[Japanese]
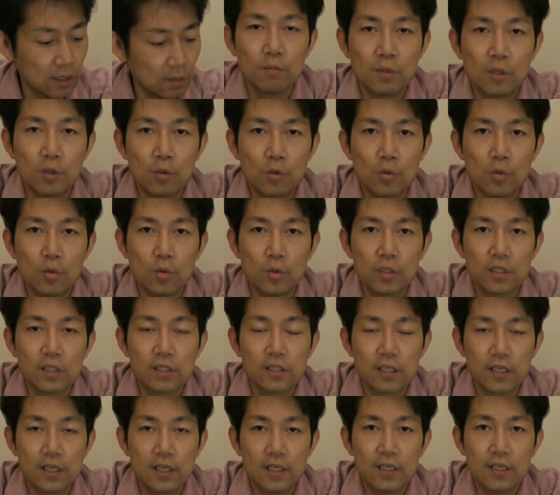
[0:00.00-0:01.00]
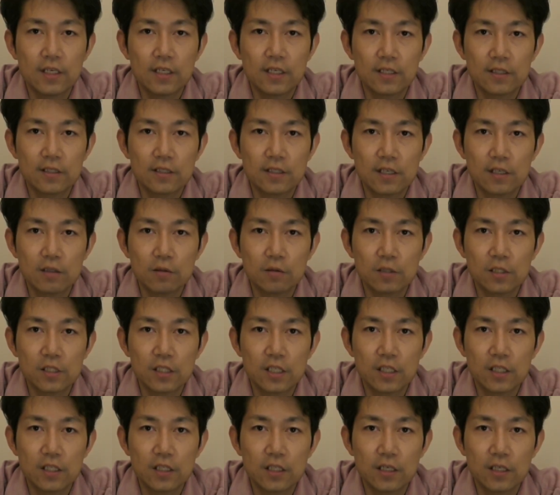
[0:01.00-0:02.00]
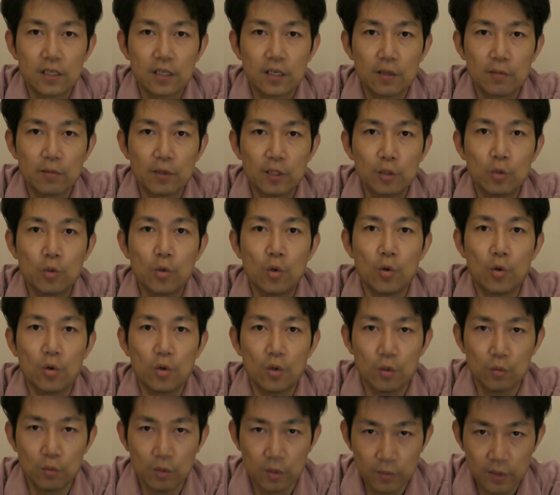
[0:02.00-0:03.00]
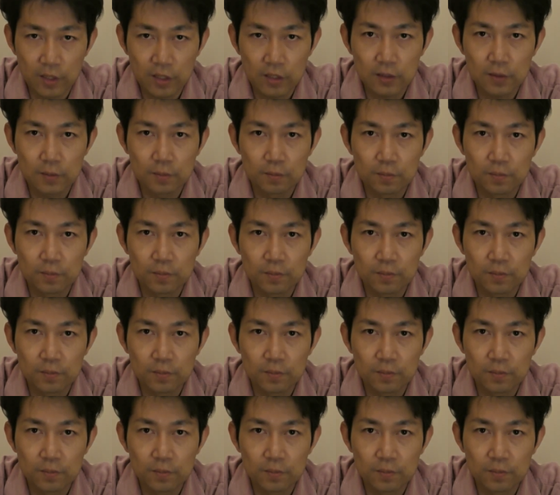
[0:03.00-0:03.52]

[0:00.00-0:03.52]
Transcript: まあ、今後ですね活躍していただければと思います。